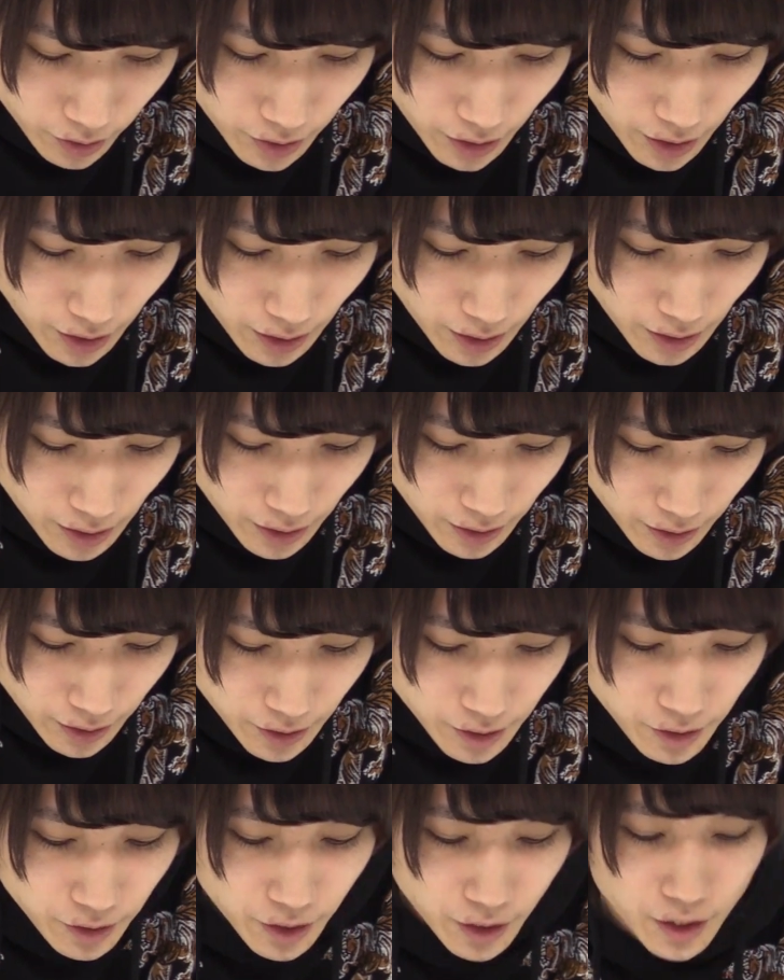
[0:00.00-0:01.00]
いやー、
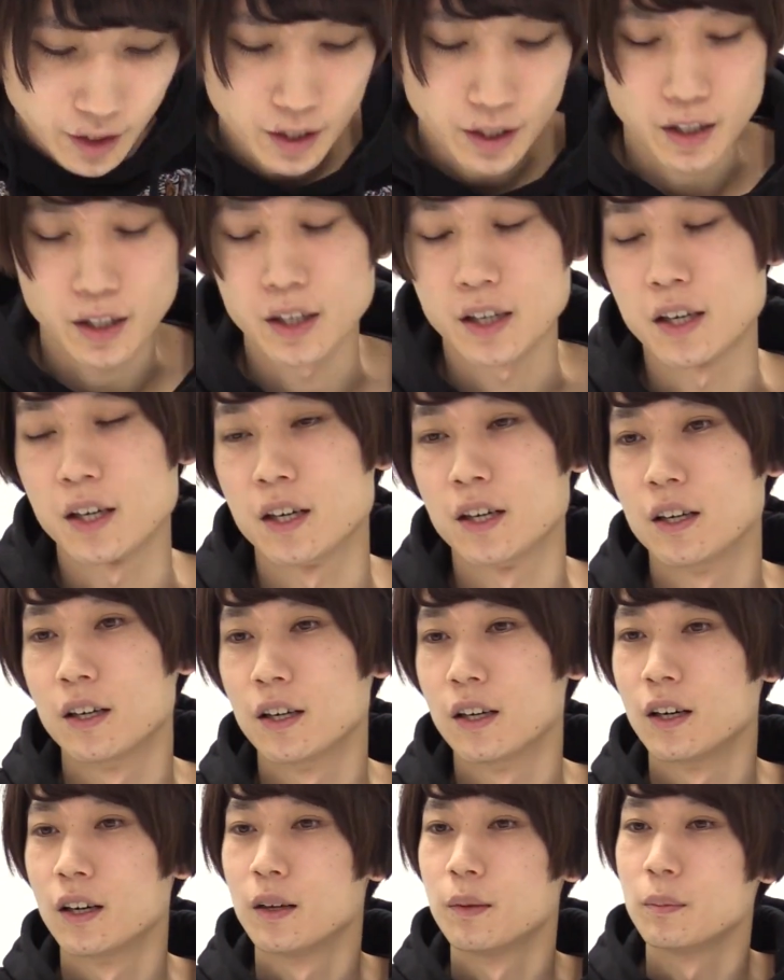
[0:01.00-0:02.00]
発射できないが、
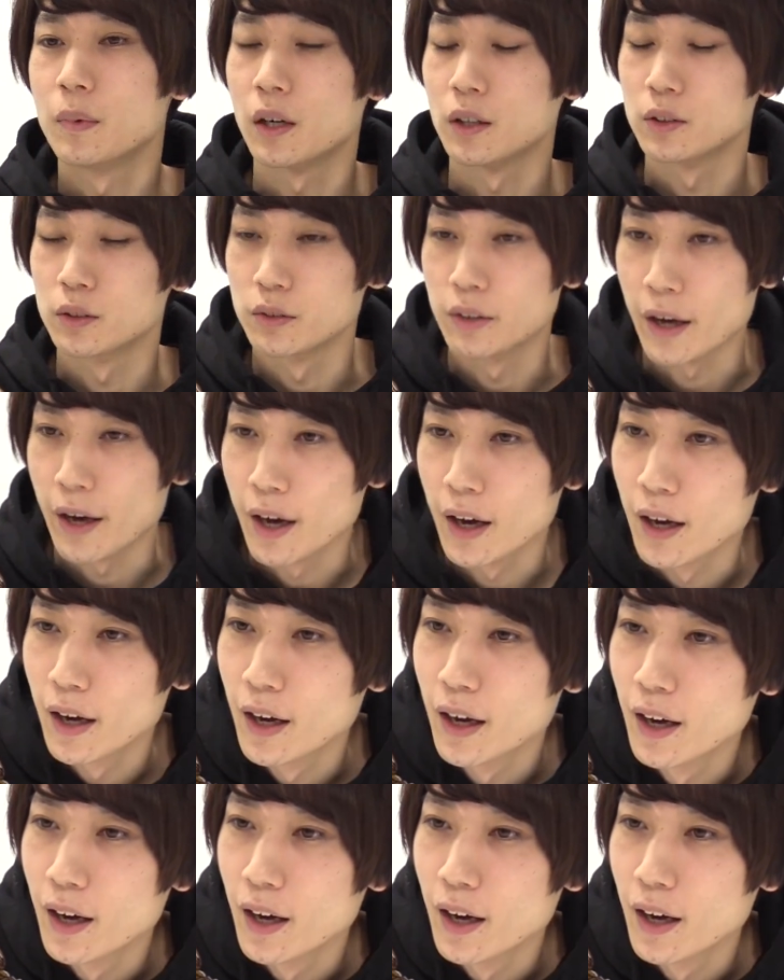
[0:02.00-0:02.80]
まあ上。